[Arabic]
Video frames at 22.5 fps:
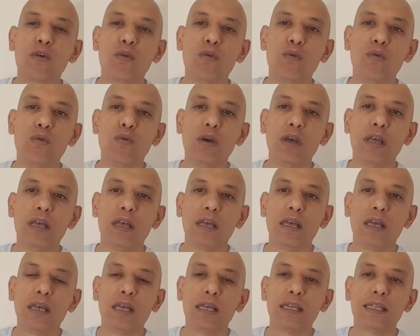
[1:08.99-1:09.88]

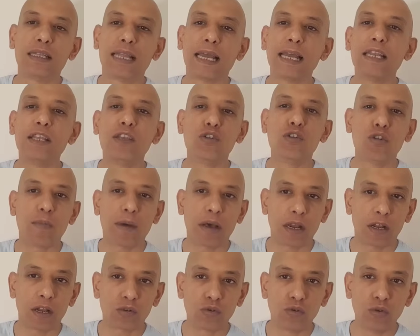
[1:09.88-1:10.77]
وتاني يوم
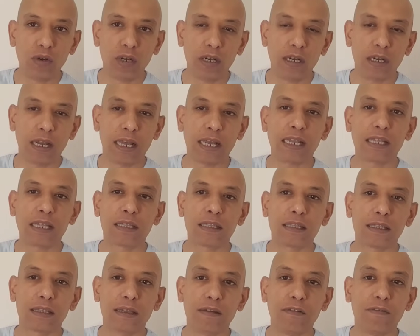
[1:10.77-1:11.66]
على طول
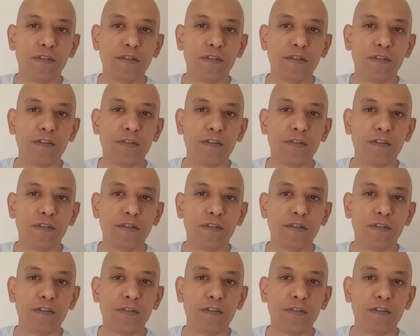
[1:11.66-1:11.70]
لقيت